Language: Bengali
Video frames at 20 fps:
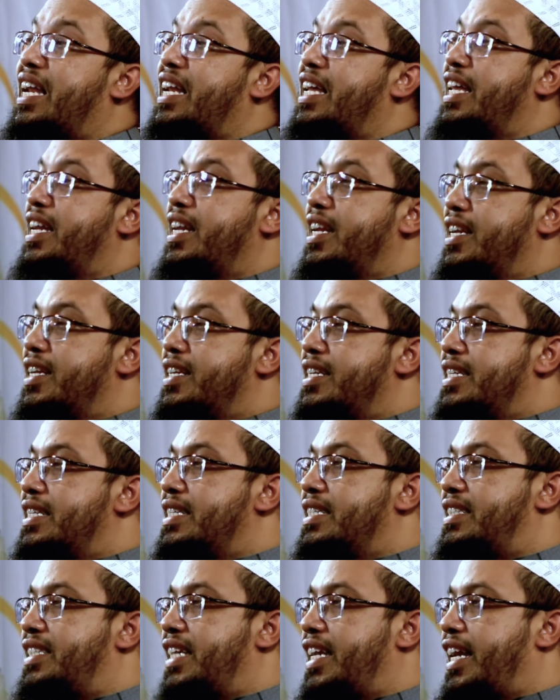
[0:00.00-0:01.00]
জানেন
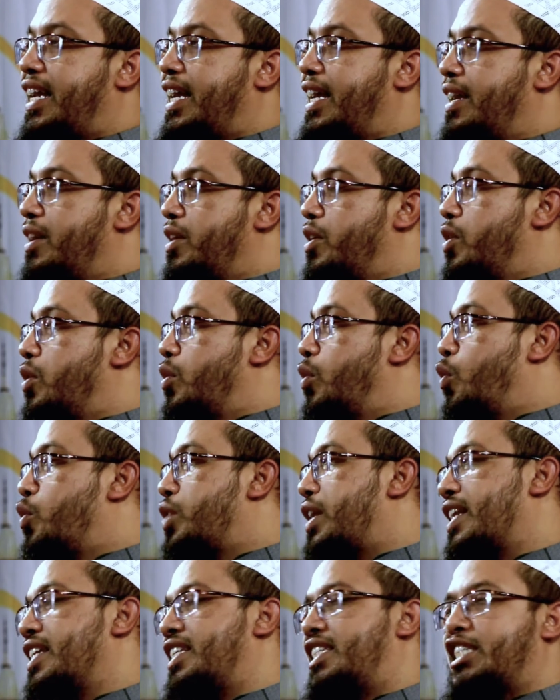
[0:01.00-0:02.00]
যে
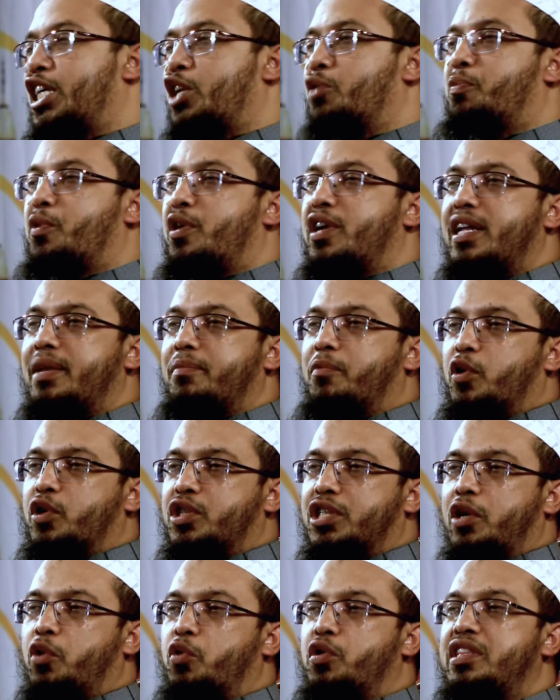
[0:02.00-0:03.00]
ওনার ইচ্ছার উপরে
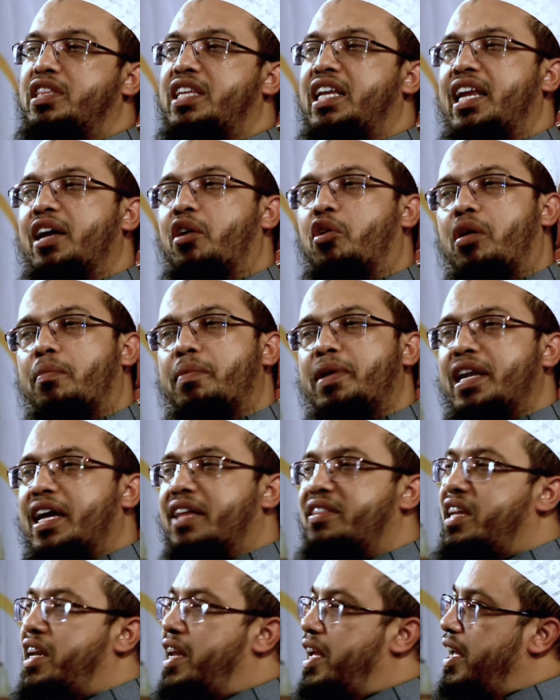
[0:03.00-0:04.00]
নির্ভরশীল উনি দিলে হবে
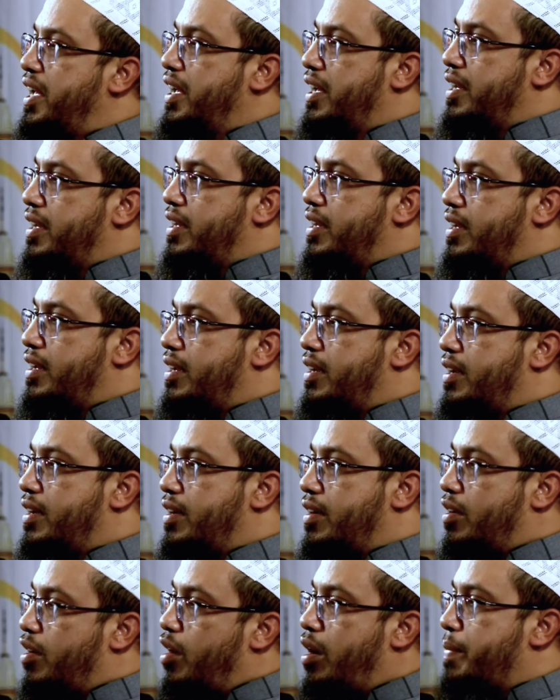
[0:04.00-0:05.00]
না দিলে
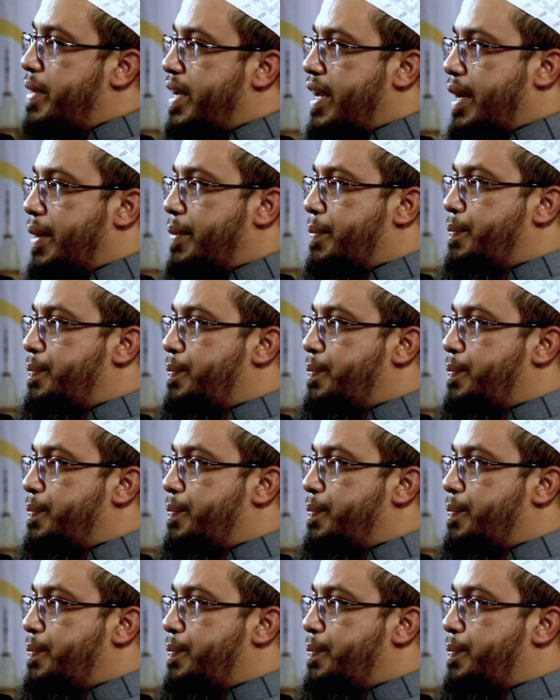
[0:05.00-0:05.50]
হবে না